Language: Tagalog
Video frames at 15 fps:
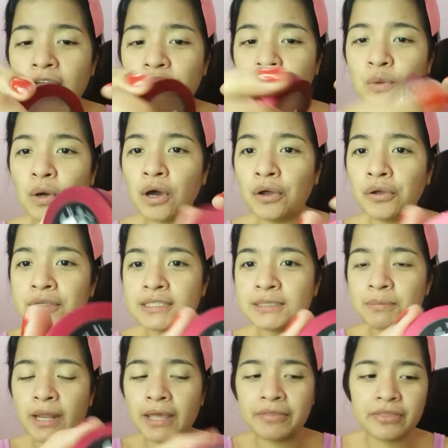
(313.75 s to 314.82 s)
Akin ah, kinuha ko
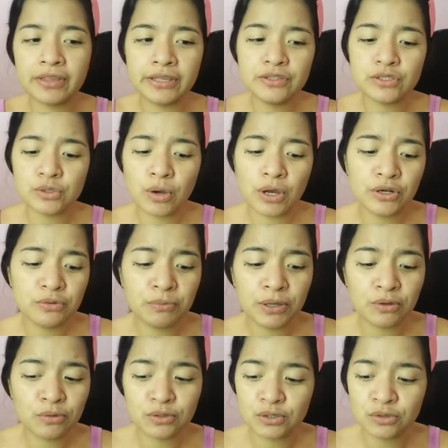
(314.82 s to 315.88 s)
yung Splendid. So, ano
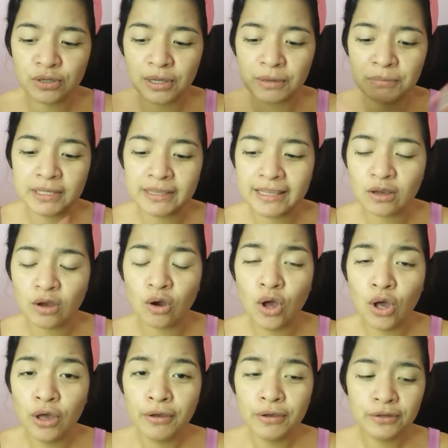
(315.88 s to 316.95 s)
ba yung gusto niyang gamitin
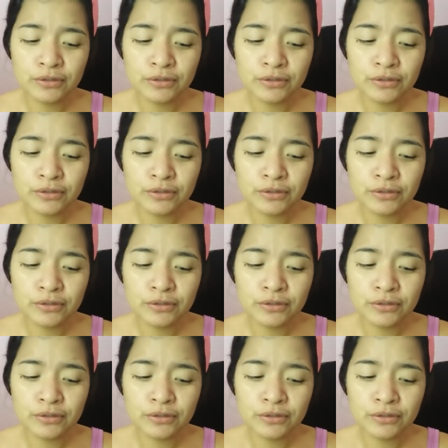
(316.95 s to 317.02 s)
ko?